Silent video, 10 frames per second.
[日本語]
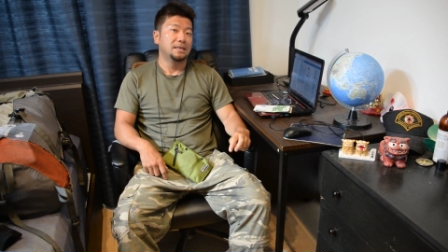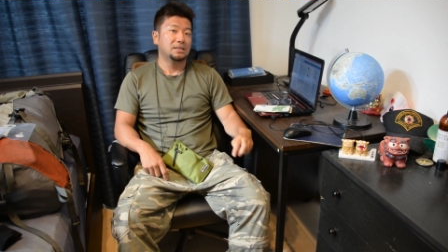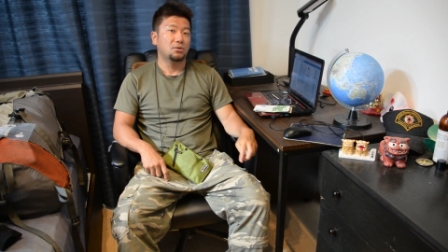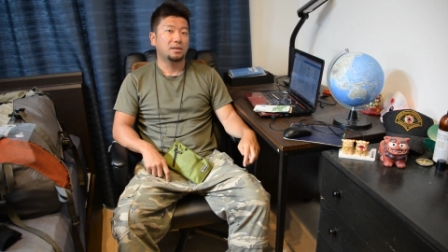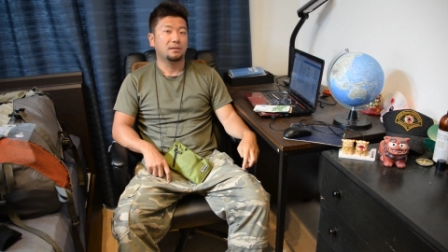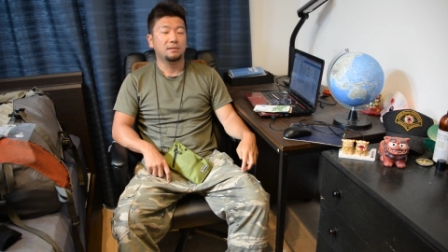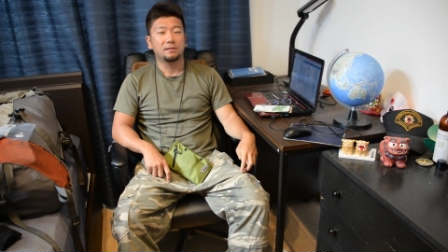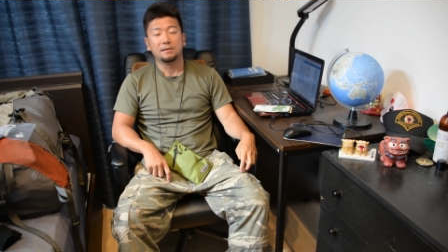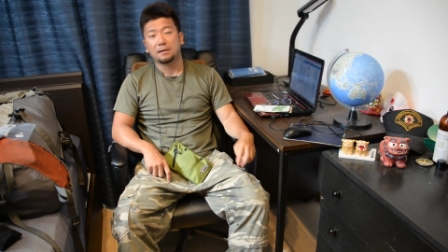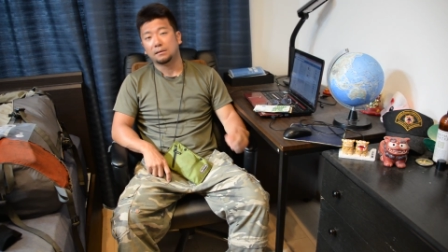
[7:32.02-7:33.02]
そういった国
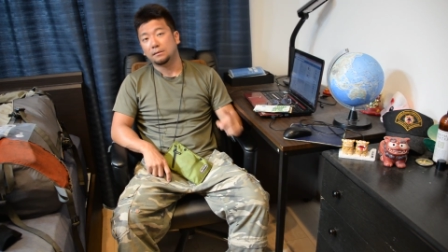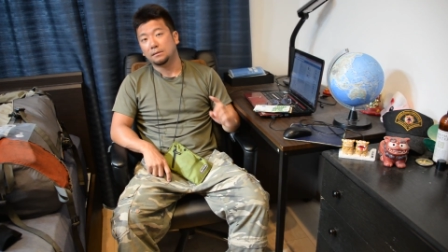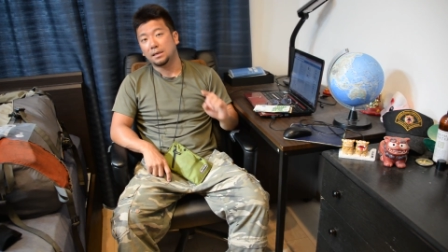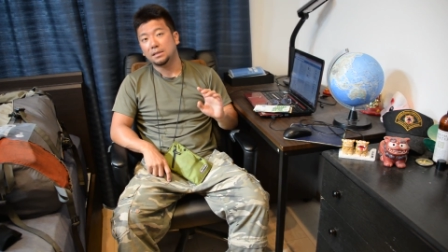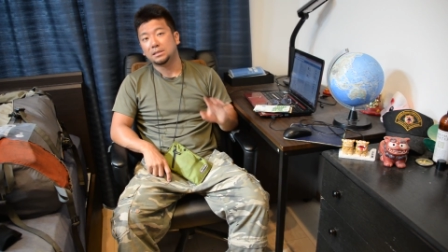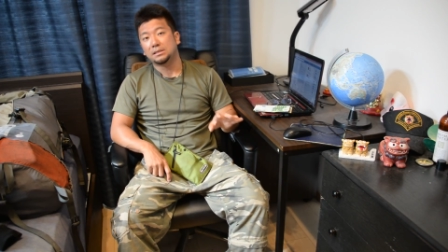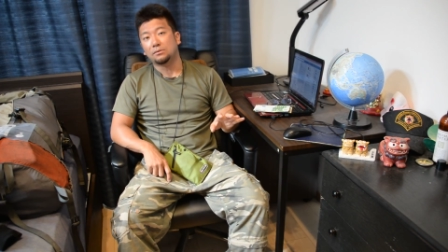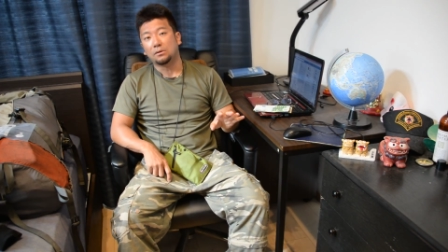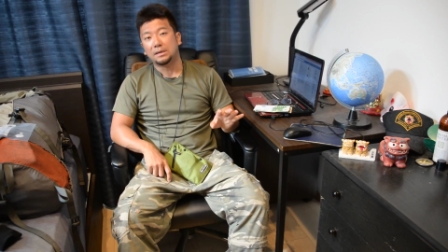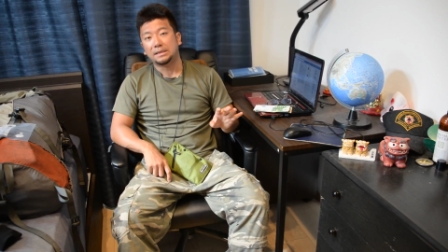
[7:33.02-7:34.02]
には現地
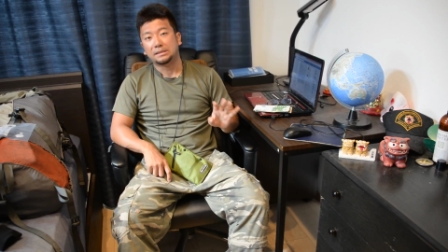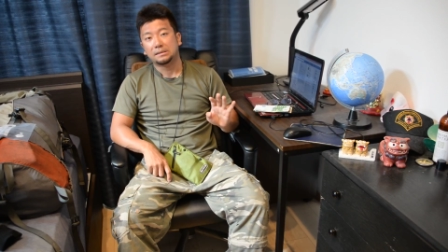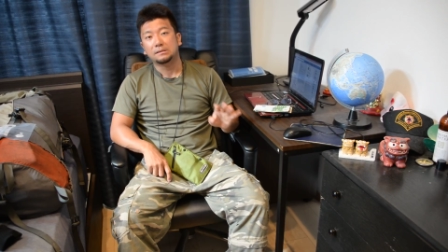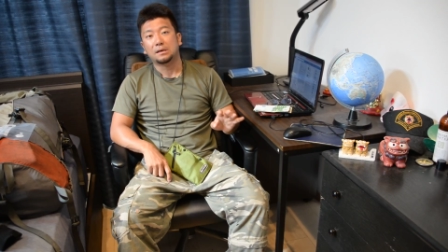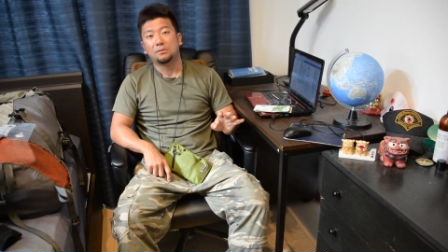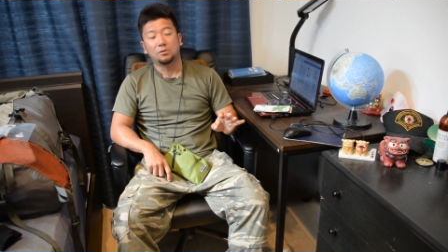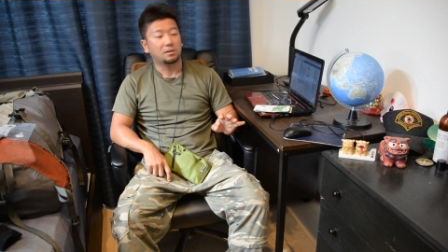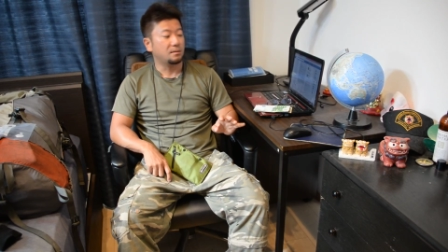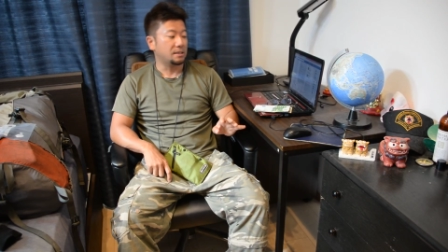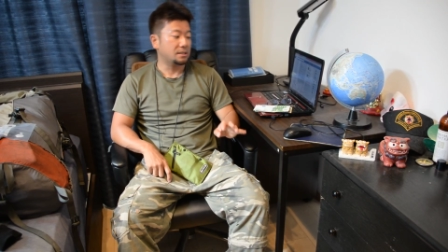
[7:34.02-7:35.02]
の、えー、通貨を
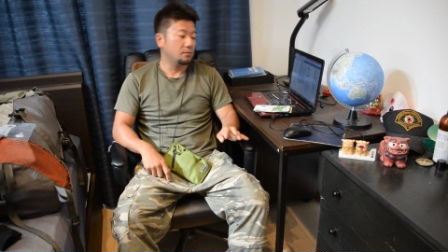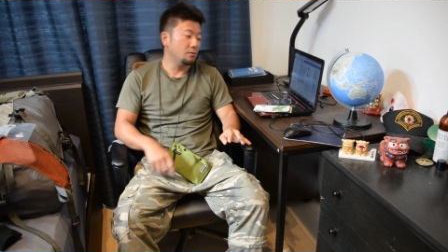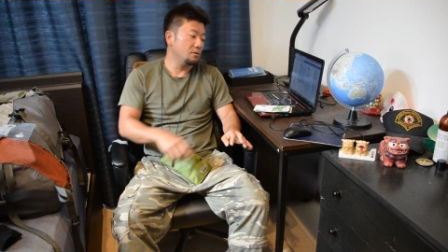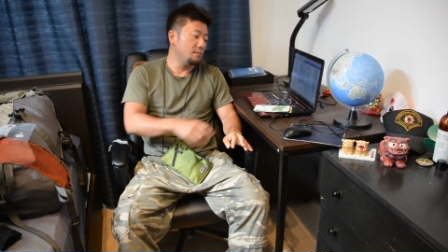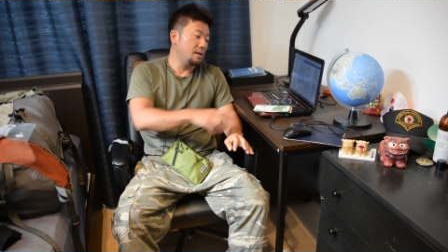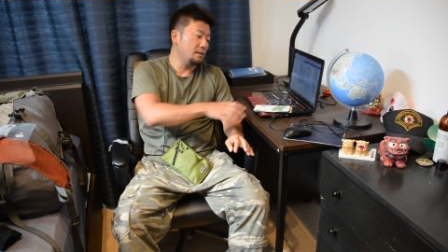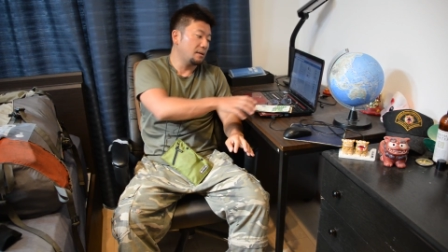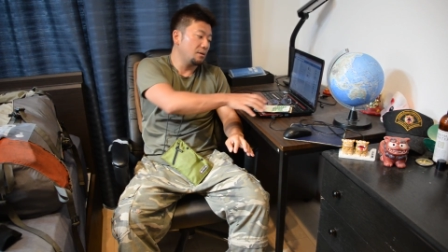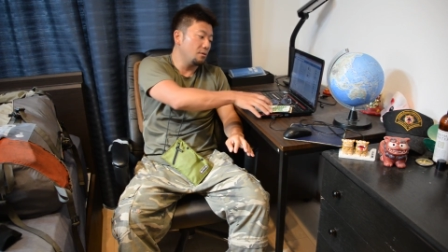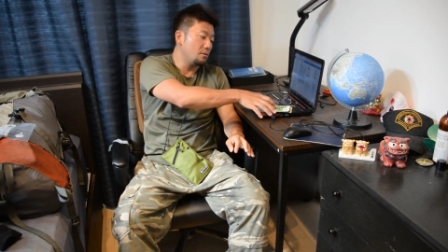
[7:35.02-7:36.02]
持ってますそういう場合っ
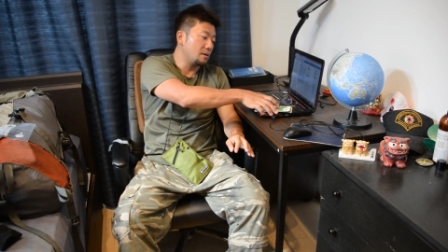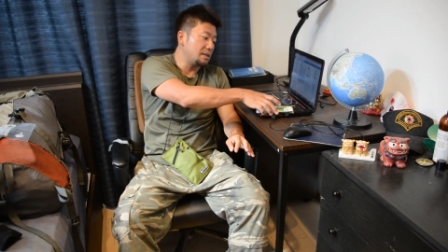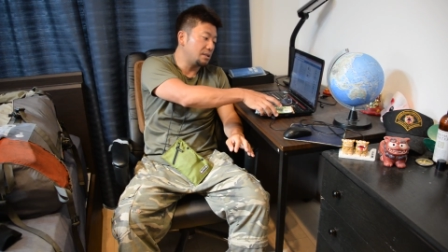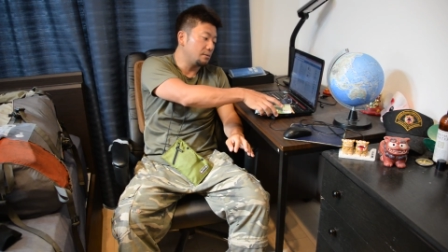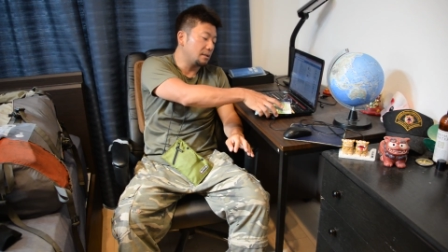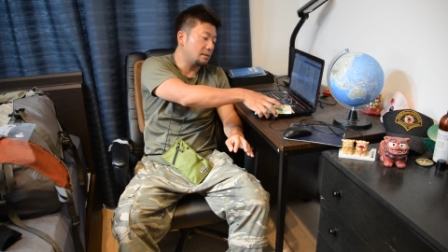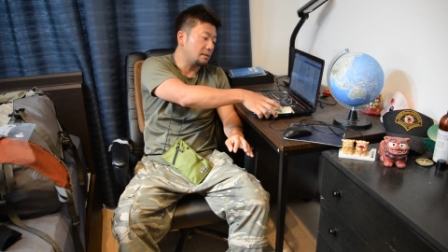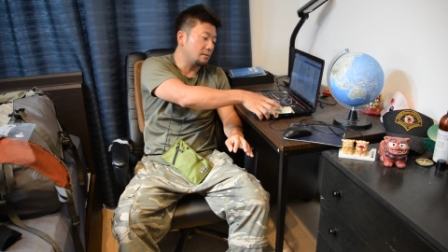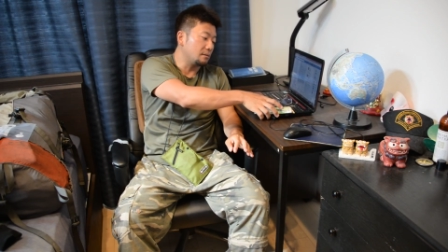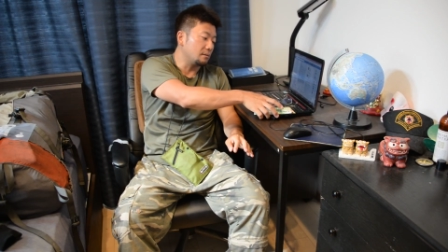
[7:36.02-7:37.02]
てユーロが必要になっ
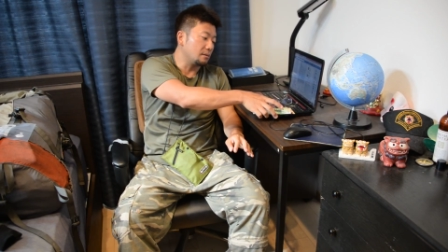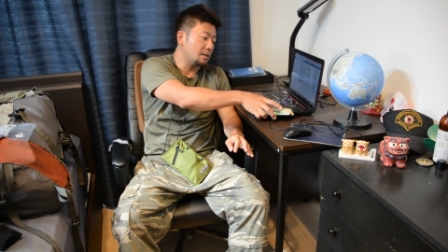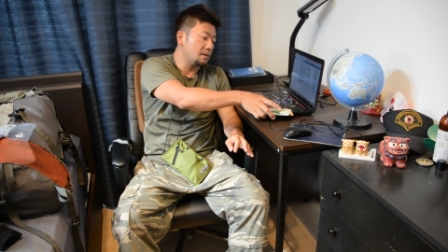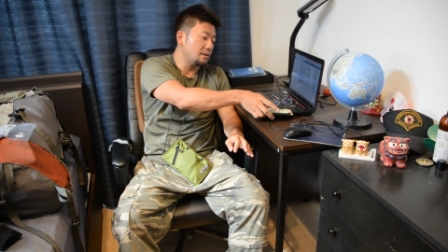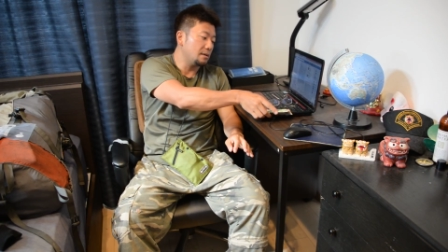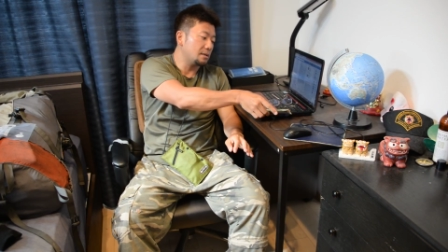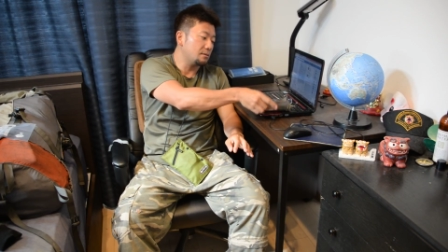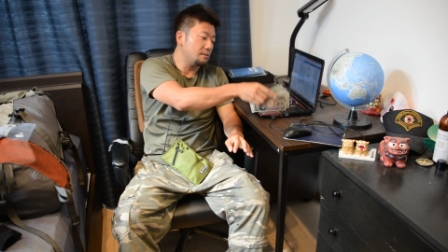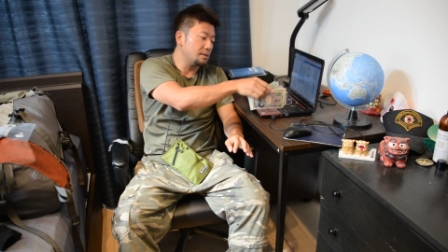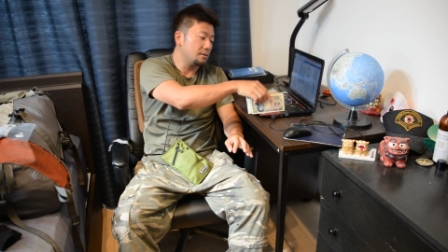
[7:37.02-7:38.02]
てくるので、えー、
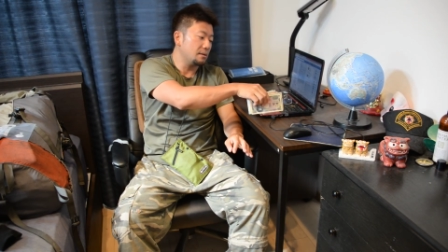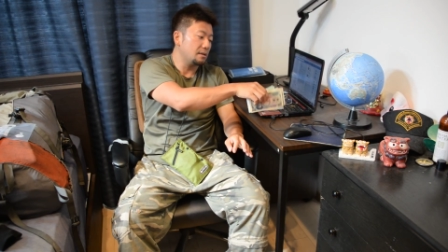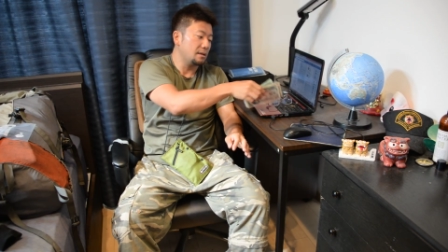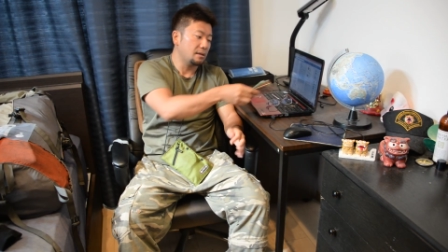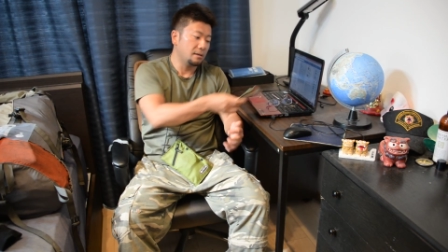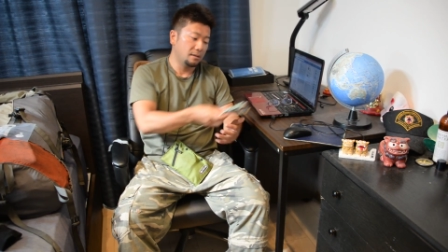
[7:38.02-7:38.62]
それはそれでね